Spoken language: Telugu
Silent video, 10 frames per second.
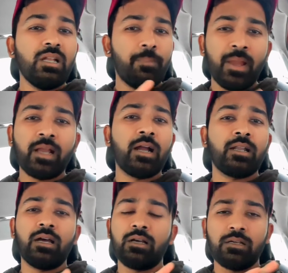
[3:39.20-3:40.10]
ఇలా
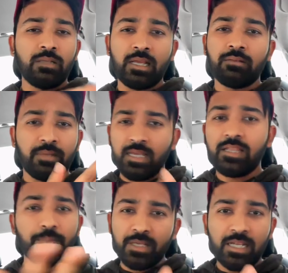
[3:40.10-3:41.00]
పేకాట లైక్
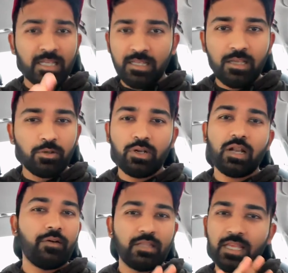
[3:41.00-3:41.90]
ఏదో మీరు ఏదేదో
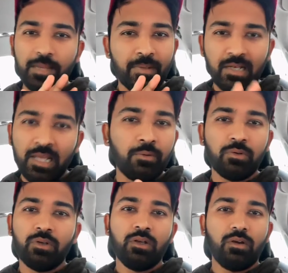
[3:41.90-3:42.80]
అంటున్నారో అవైతే ఏమీ
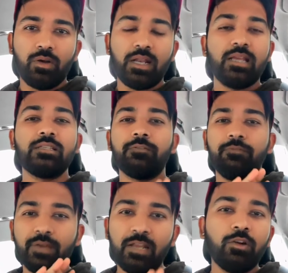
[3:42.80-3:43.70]
లేవు ఓకేనా హీఈస్ అ
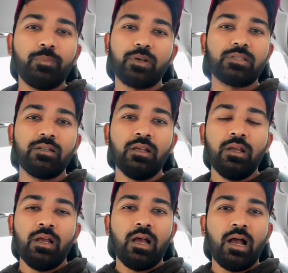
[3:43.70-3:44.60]
వెరీ గుడ్ పర్సన్
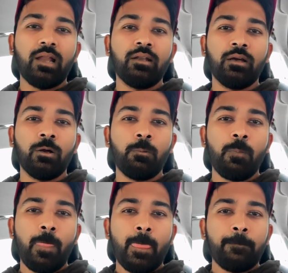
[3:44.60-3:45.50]
అండ్
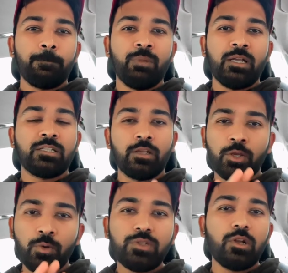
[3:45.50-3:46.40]
ఇట్స్ అ
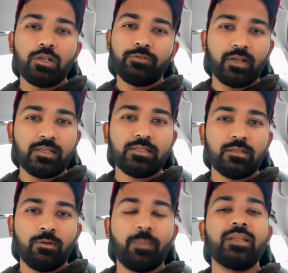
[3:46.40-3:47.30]
హ్యూజ్ లాస్ ఫర్ అస్
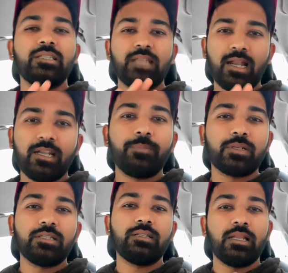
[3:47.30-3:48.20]
మంచి టాలెంటెడ్
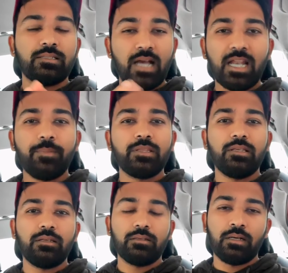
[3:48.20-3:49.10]
పర్సన్ అండ్ చాలా
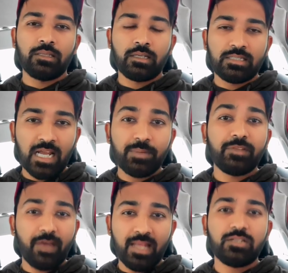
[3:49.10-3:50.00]
మంది అతనికి uh, చాలా
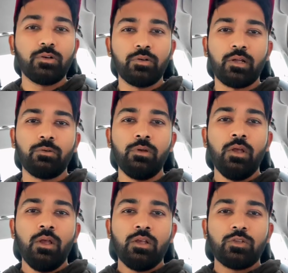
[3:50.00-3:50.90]
మంది ఫ్యాన్స్ కూడా ఉన్నారు
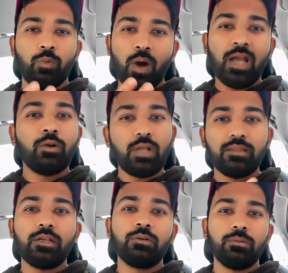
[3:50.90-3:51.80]
సో వాళ్ళు కూడా
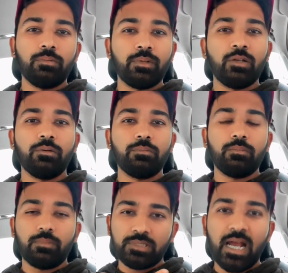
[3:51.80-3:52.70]
అందరూ యూనో
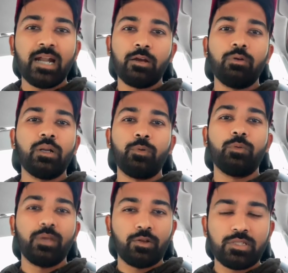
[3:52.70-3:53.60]
సాడ్గా
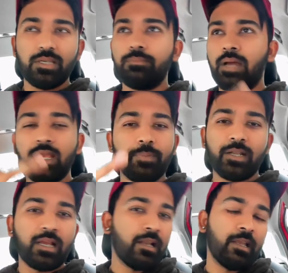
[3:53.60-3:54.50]
ఉన్నప్పుడు మీరు వచ్చి మైక్
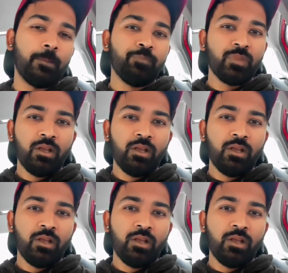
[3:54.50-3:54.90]
పెట్టగానే